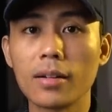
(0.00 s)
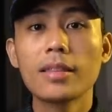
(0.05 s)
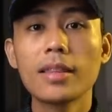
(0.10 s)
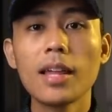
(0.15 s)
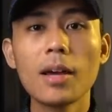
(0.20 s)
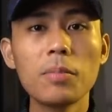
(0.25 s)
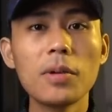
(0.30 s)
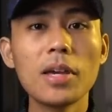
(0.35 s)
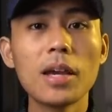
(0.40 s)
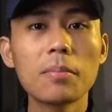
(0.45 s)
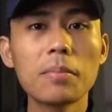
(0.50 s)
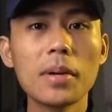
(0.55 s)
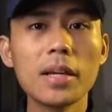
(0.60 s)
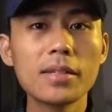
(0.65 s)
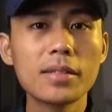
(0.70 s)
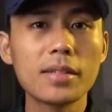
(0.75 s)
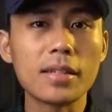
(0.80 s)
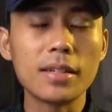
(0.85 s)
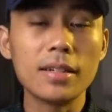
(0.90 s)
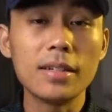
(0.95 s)
Tapi yang
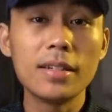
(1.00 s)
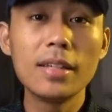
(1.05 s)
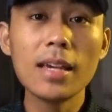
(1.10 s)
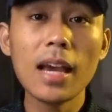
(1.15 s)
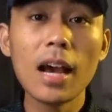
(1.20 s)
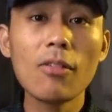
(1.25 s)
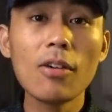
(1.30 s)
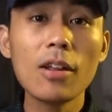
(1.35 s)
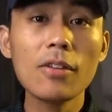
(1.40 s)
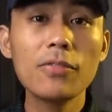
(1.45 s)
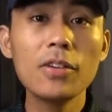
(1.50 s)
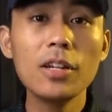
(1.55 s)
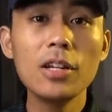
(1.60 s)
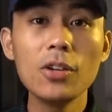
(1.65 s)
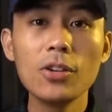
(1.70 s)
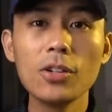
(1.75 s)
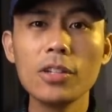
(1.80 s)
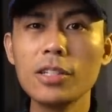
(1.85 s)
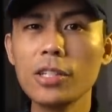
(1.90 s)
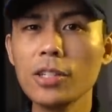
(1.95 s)
pasti di awal
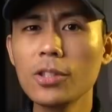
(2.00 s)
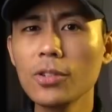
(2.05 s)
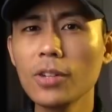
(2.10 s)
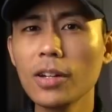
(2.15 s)
video di situ